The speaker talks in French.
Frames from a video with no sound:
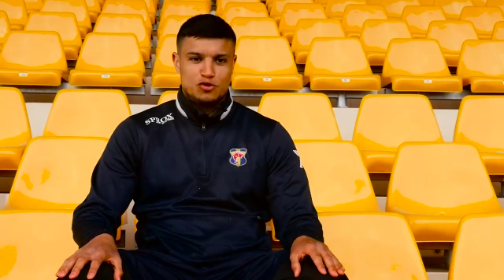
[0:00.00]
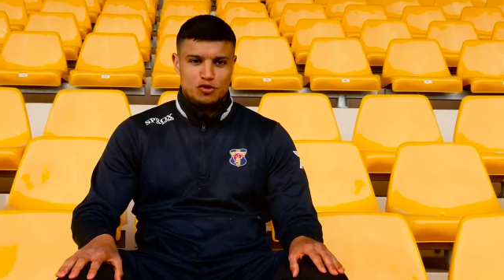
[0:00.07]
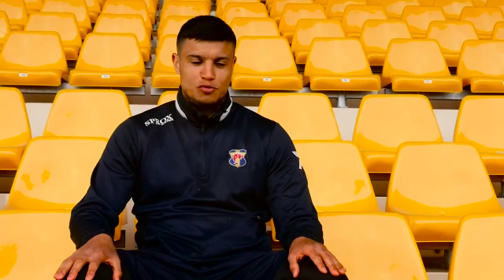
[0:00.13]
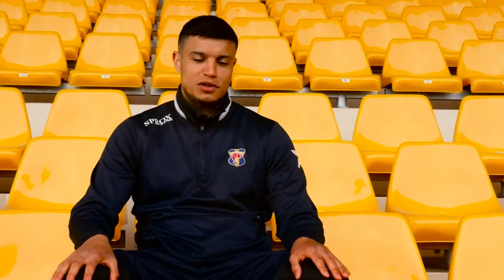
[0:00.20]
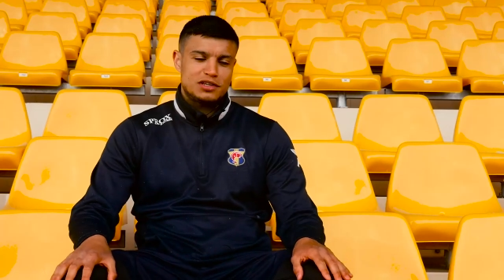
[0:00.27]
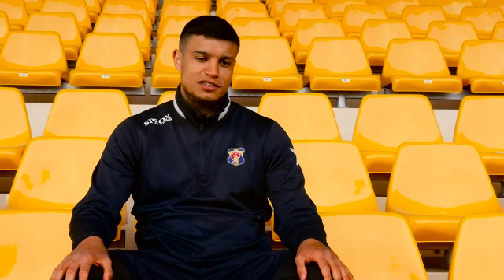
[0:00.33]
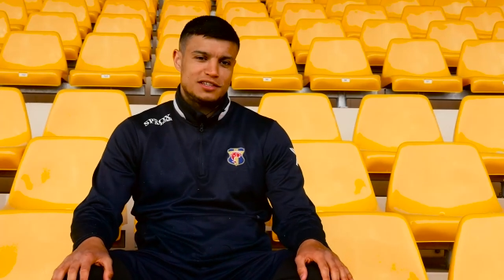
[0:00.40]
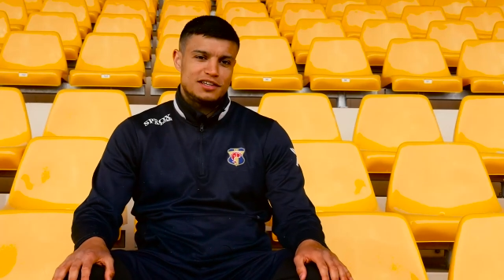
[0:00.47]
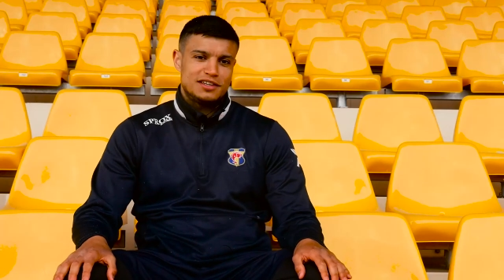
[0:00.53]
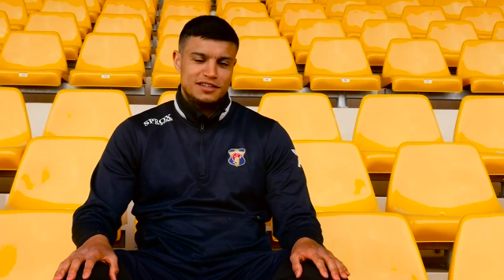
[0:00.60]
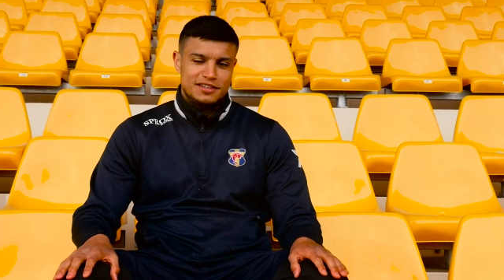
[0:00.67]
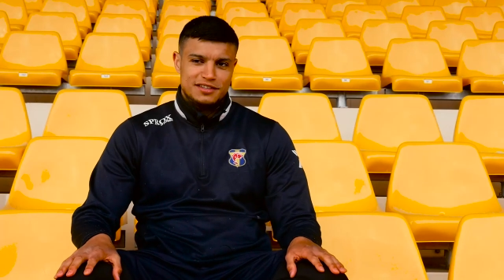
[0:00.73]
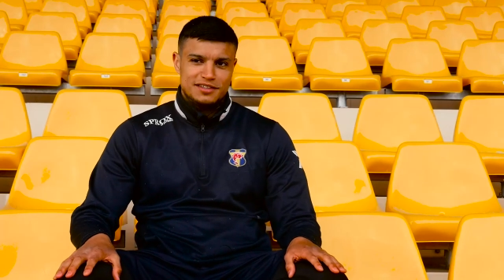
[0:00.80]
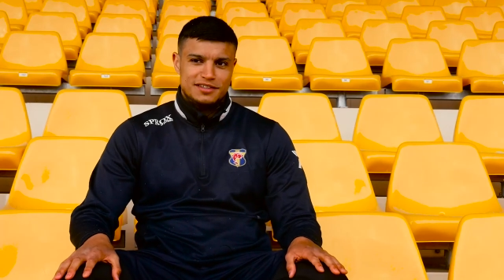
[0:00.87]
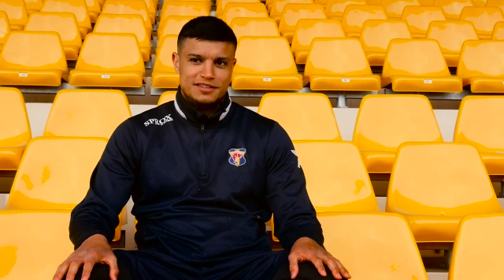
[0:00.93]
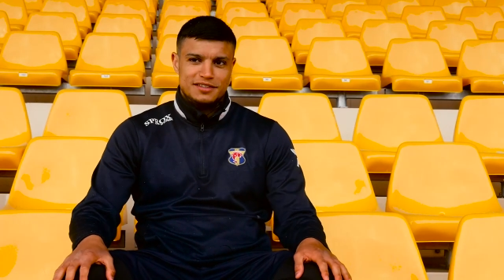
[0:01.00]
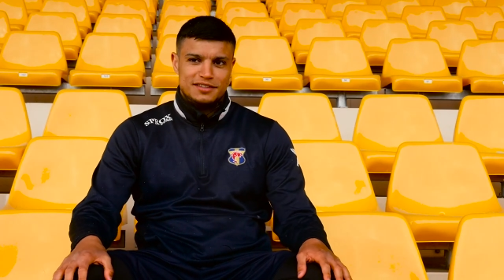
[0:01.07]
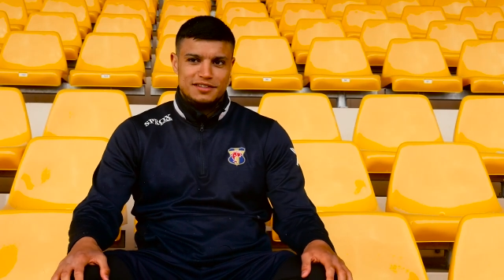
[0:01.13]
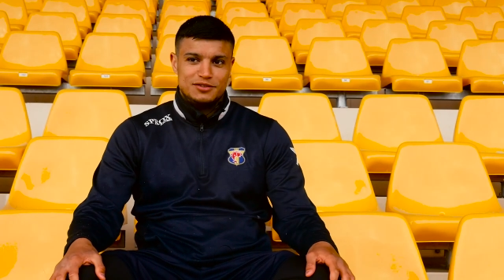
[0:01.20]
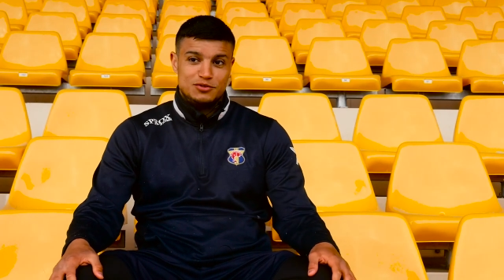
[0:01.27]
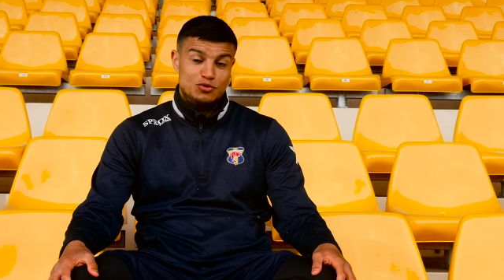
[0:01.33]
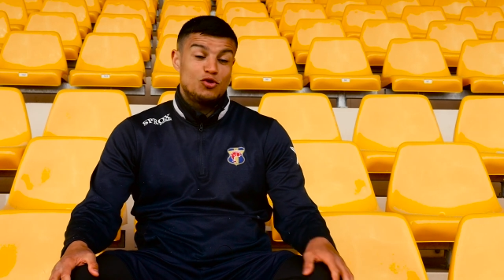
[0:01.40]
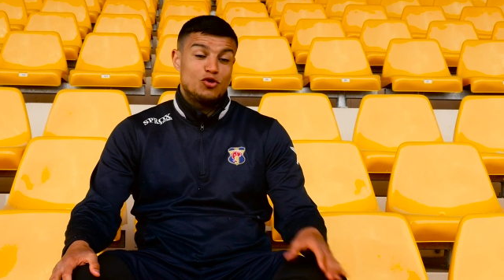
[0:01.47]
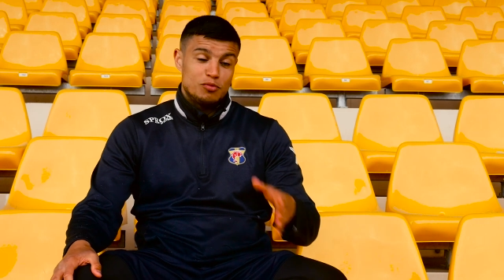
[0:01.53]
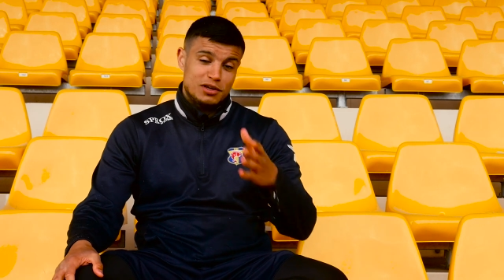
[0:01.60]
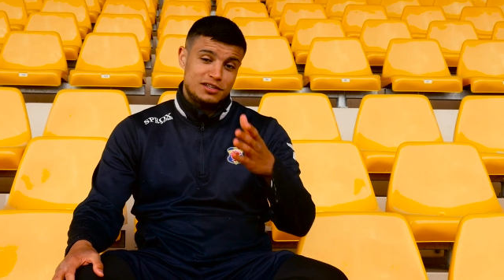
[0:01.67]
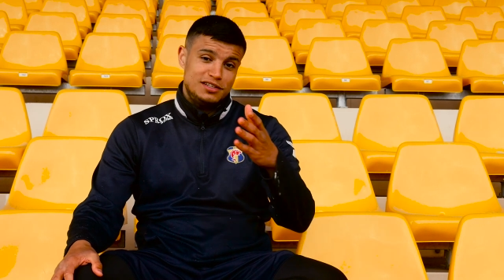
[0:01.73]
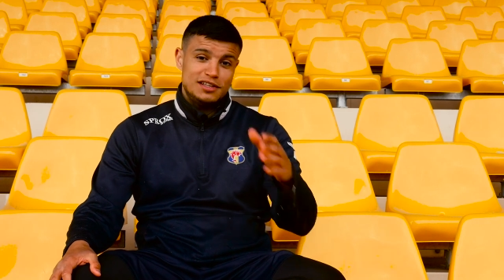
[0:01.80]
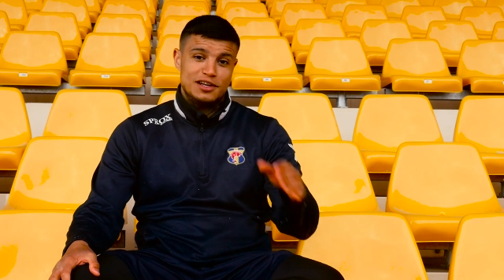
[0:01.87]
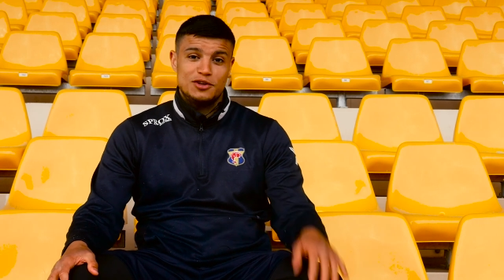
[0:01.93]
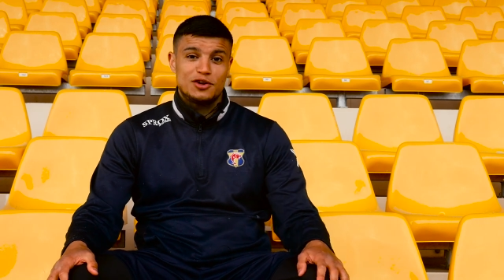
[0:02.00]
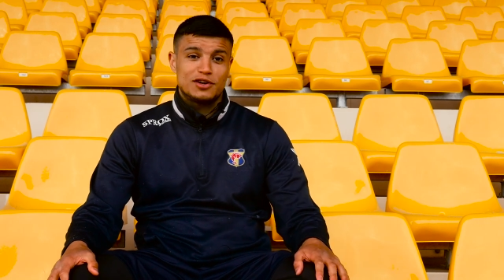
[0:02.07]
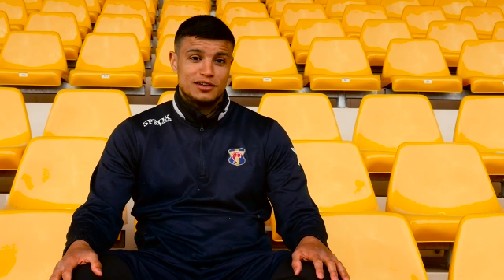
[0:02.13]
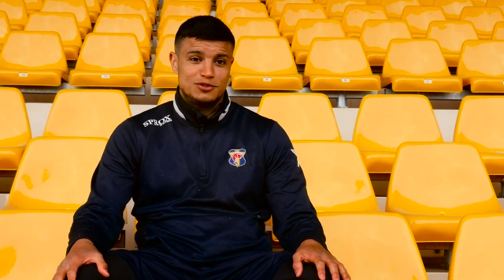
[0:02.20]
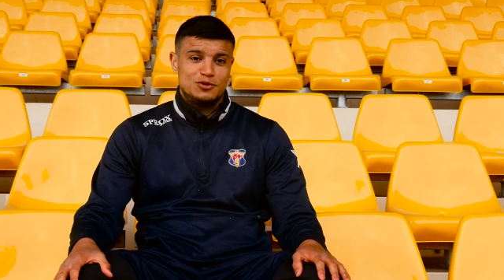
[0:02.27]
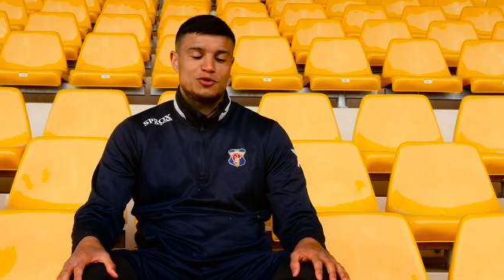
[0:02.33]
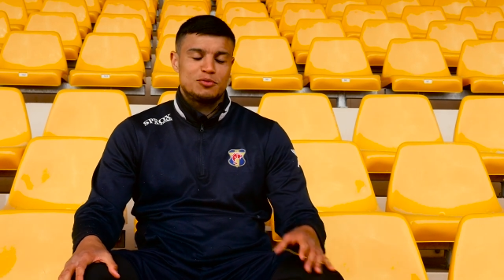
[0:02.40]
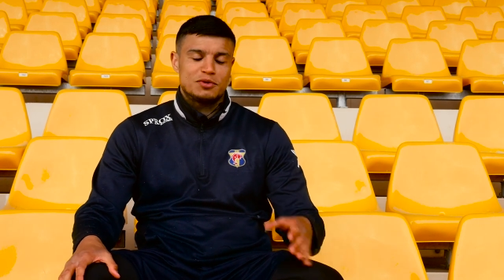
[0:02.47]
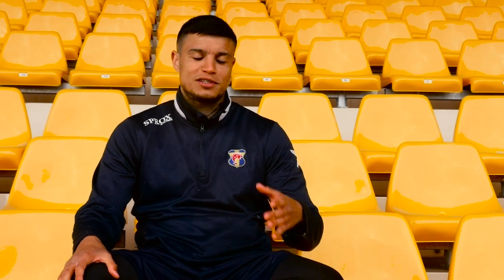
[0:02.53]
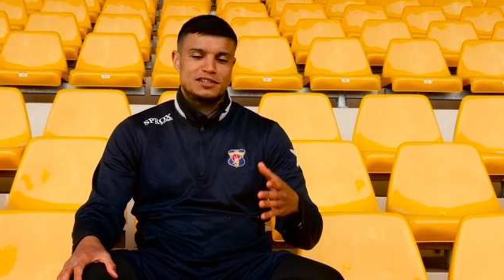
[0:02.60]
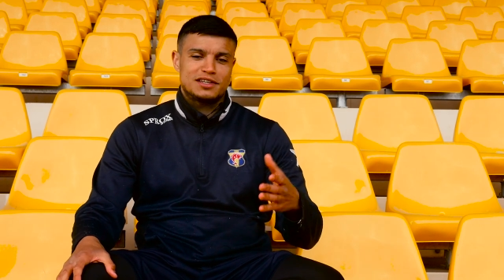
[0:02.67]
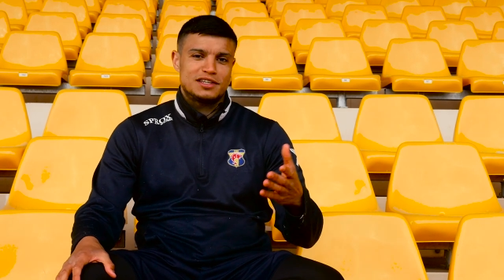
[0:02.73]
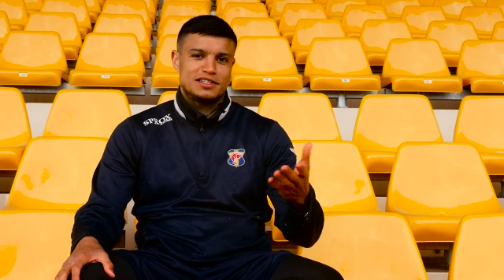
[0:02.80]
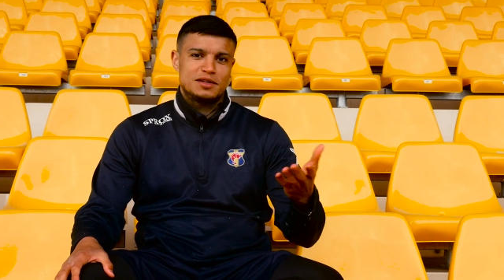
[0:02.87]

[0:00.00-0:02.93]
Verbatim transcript: le remercierai. Je le remercie d'ailleurs et je le remercierai